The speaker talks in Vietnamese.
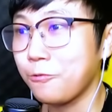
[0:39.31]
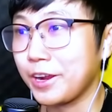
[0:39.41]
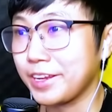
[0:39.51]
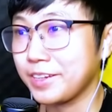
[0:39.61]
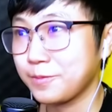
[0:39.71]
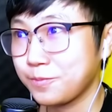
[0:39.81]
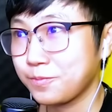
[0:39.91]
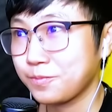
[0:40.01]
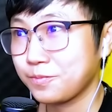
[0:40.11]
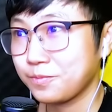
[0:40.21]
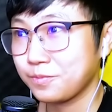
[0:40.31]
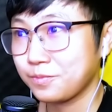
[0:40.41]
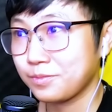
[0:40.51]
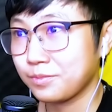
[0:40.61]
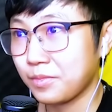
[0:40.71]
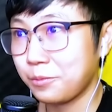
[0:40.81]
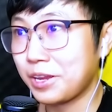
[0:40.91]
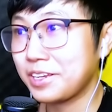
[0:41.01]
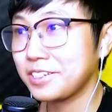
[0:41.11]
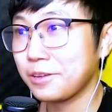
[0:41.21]
thú vị Các
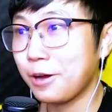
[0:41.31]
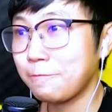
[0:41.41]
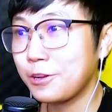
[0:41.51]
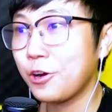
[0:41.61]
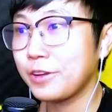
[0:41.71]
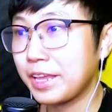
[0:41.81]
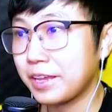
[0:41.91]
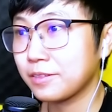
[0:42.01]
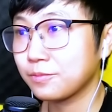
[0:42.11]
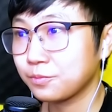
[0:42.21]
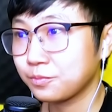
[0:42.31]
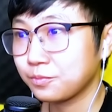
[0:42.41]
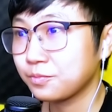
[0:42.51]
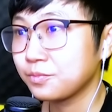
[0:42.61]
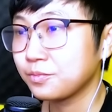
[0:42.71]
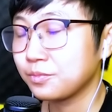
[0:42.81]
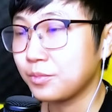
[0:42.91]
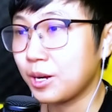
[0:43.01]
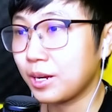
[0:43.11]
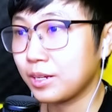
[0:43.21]
bạn nhớ xem hết video nha
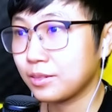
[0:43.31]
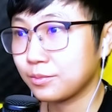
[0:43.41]
Ok